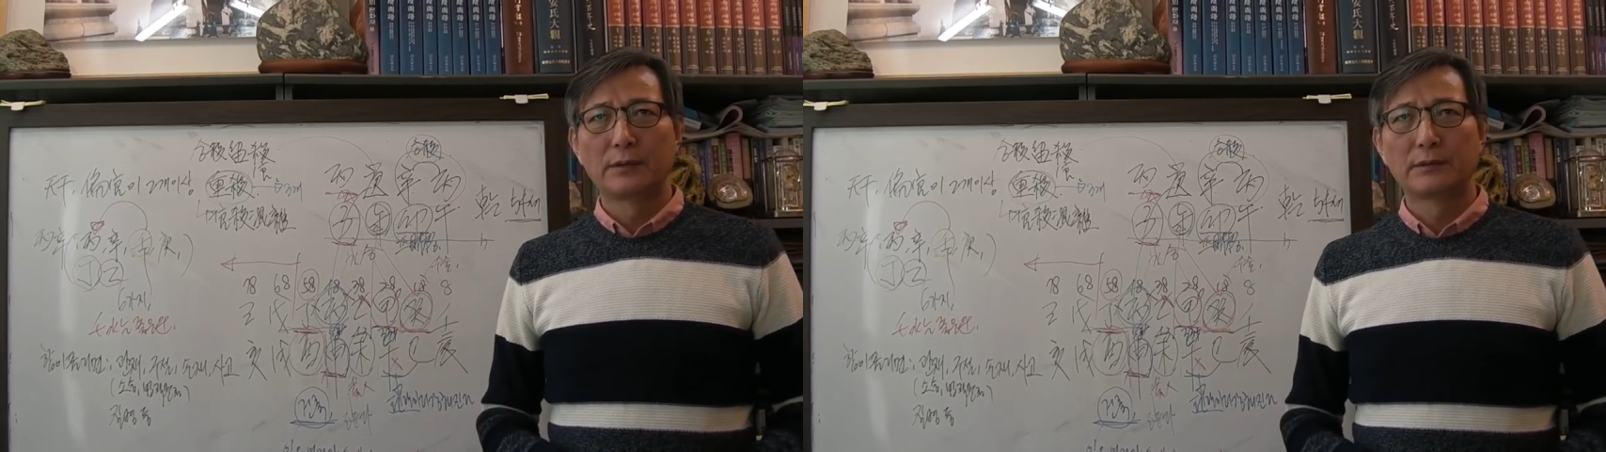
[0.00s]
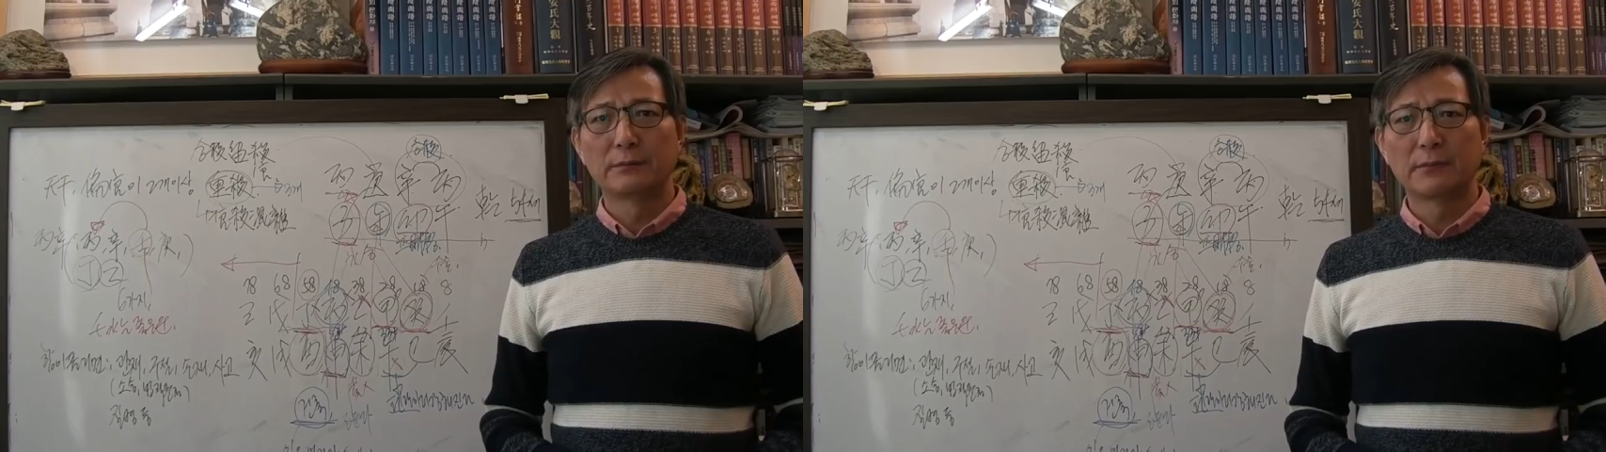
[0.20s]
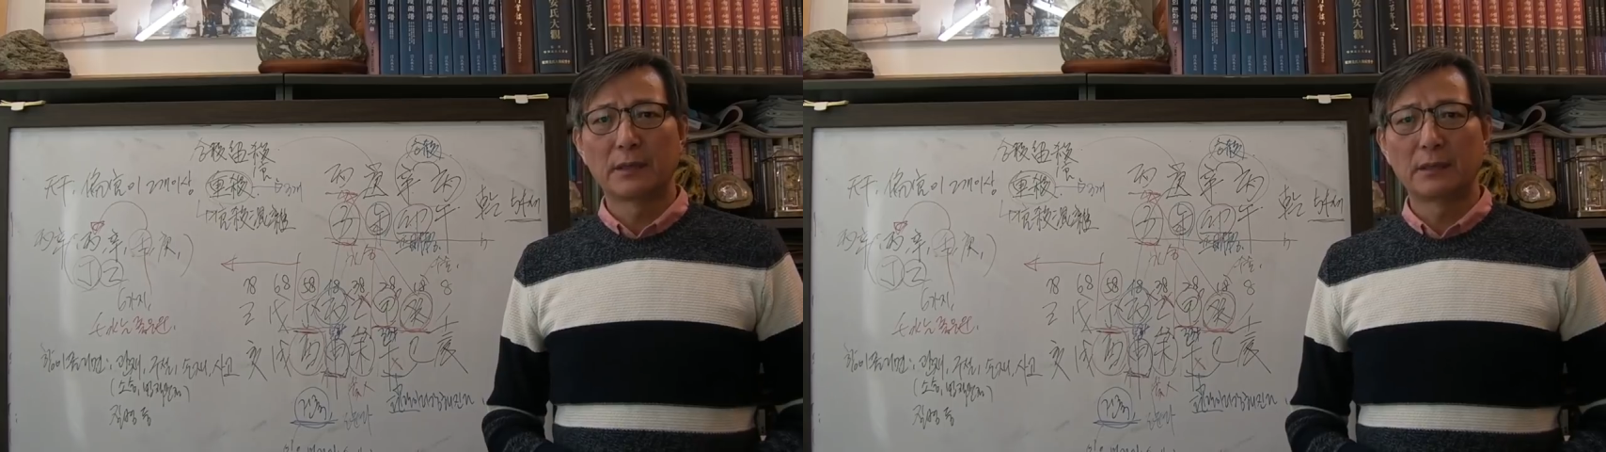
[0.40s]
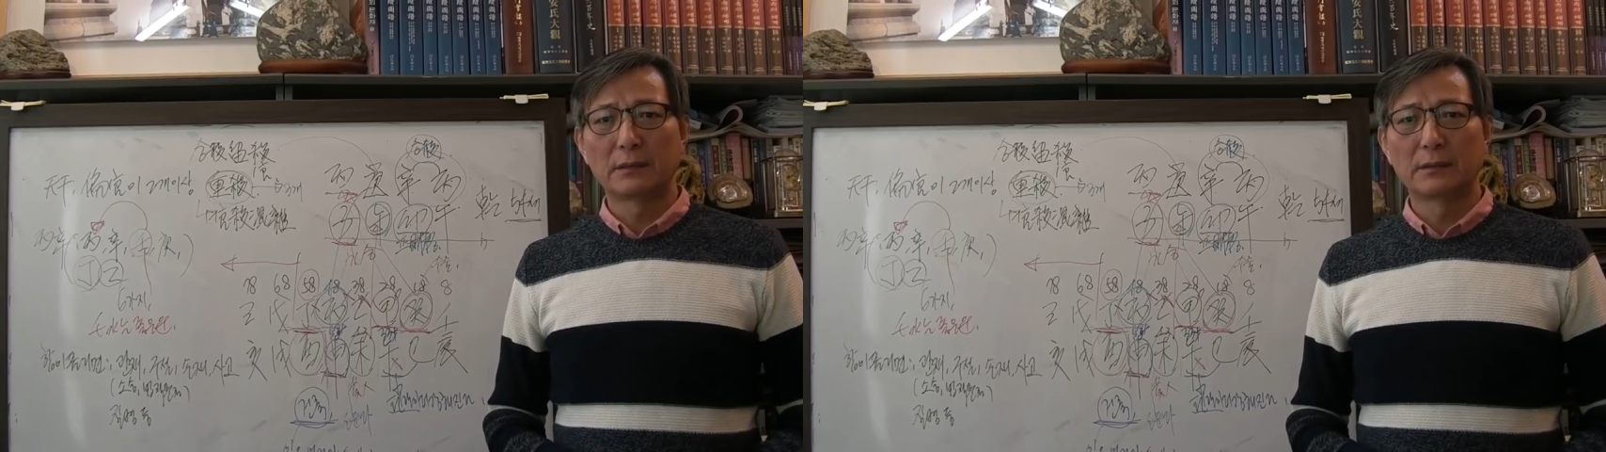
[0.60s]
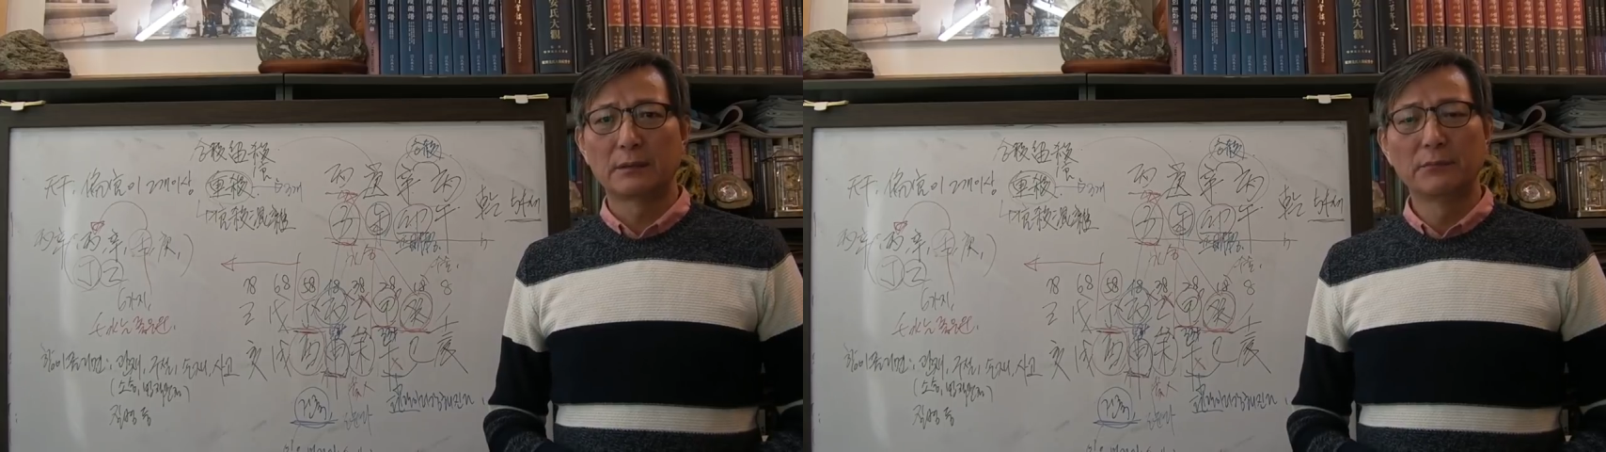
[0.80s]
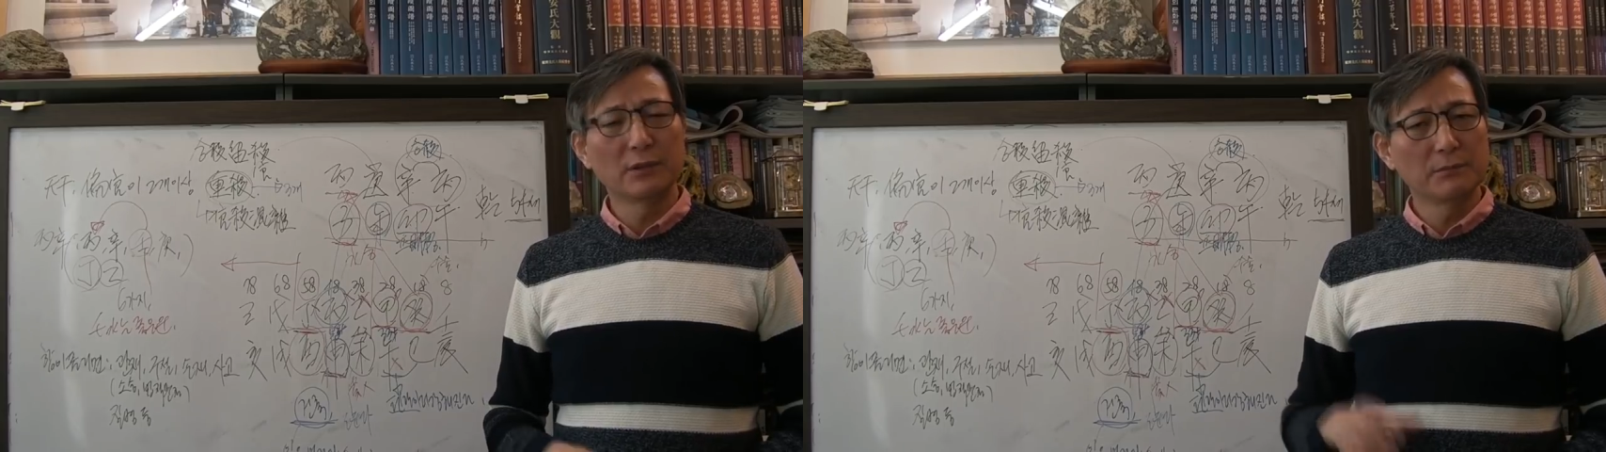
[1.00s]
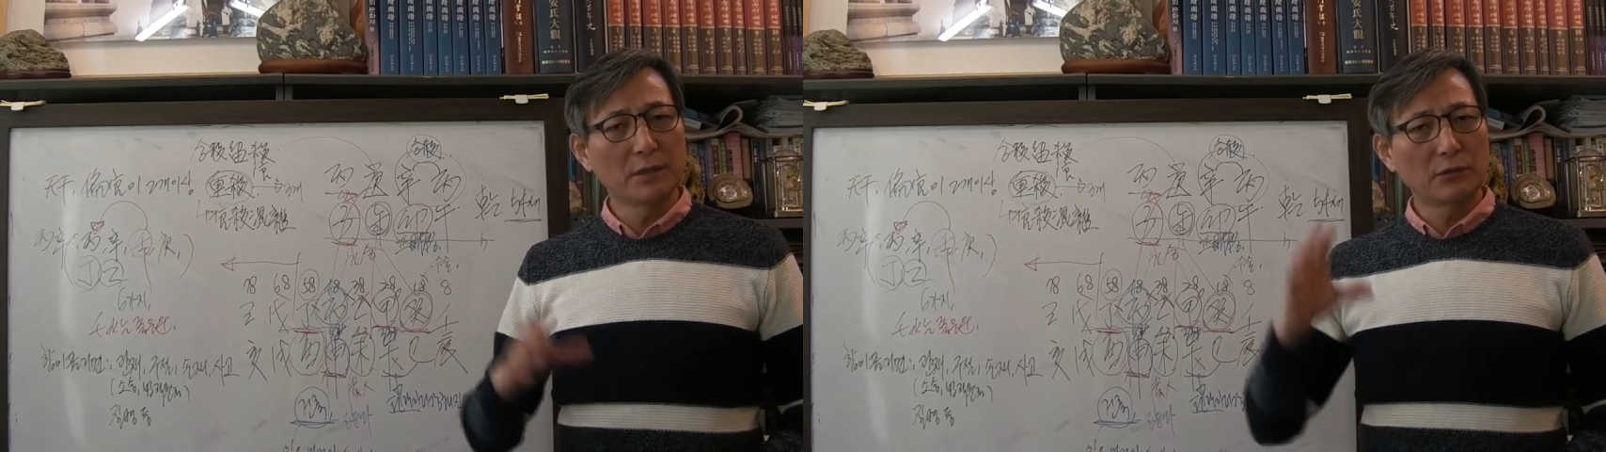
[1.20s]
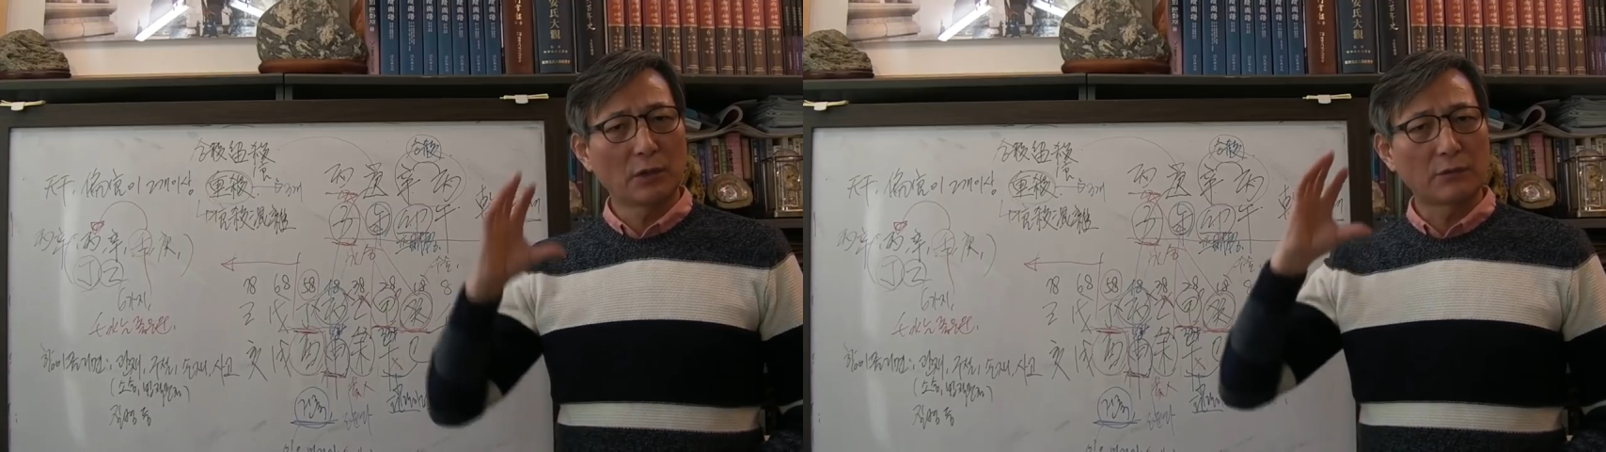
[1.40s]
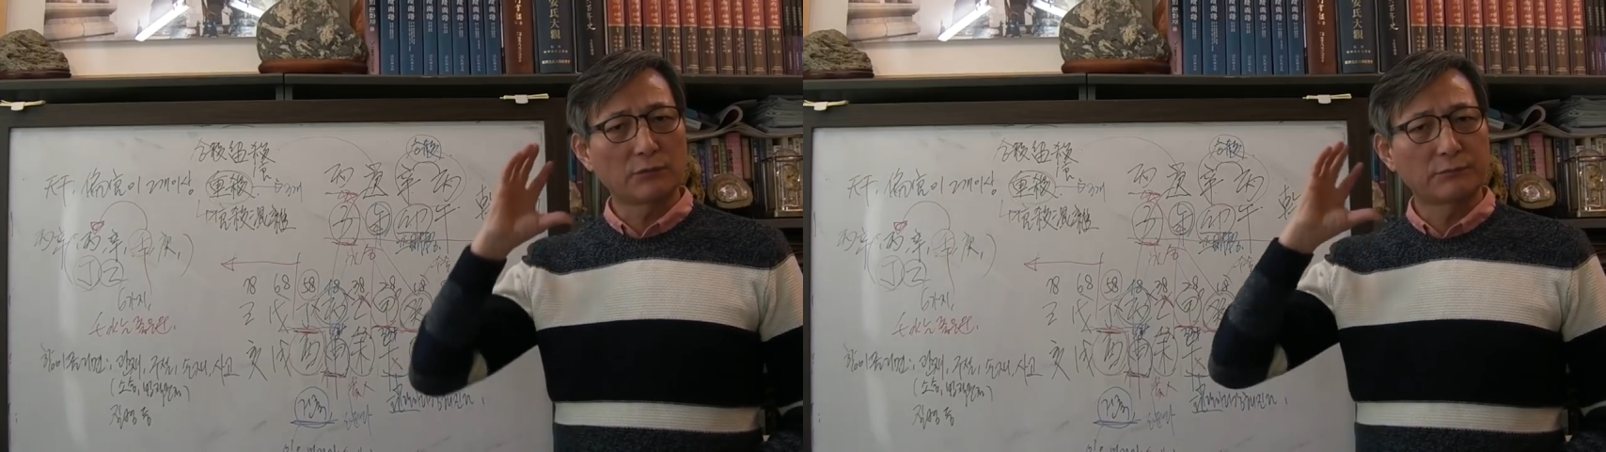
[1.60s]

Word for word: 정말 어, 머리도 아주